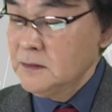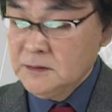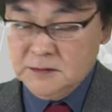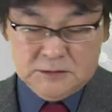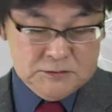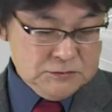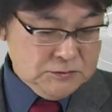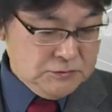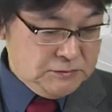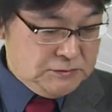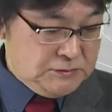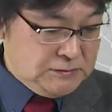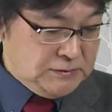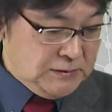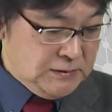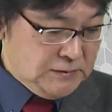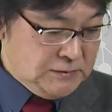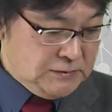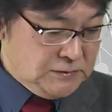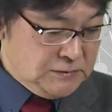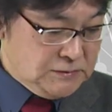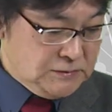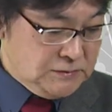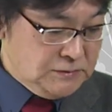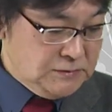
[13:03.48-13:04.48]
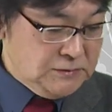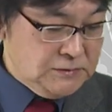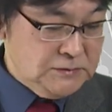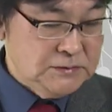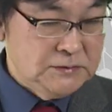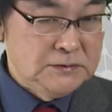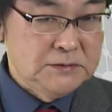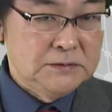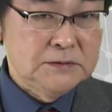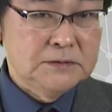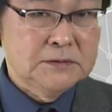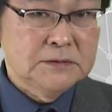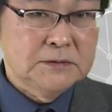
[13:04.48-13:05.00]
そして次
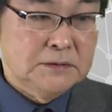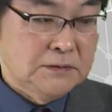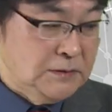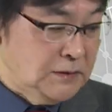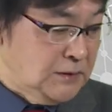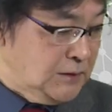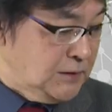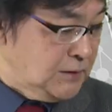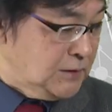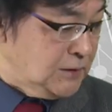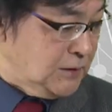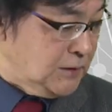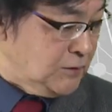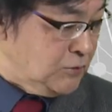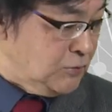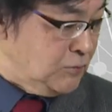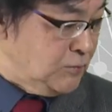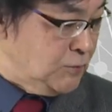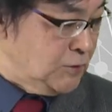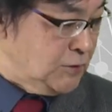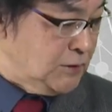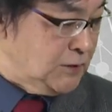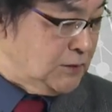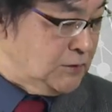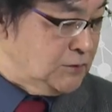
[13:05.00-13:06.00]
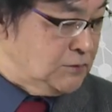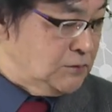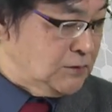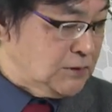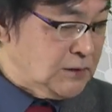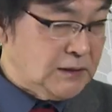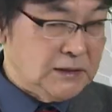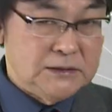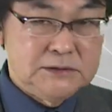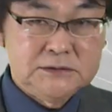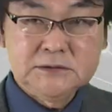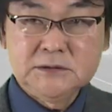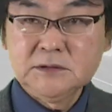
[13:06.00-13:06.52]
にデータとモデルの
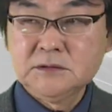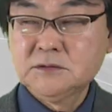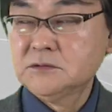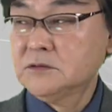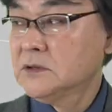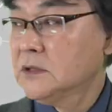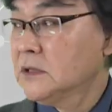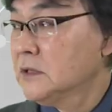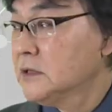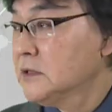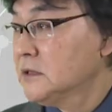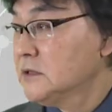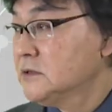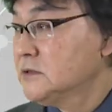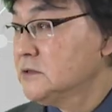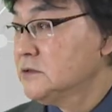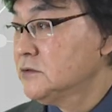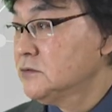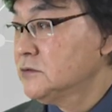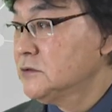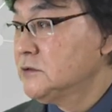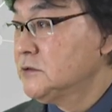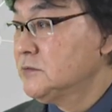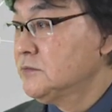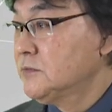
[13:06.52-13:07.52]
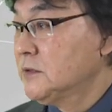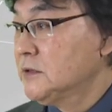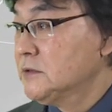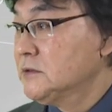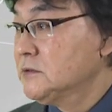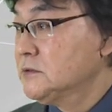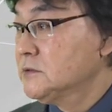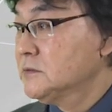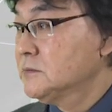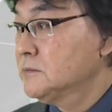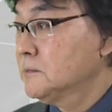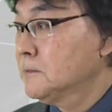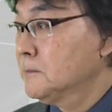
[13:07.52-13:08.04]
解釈の話をします。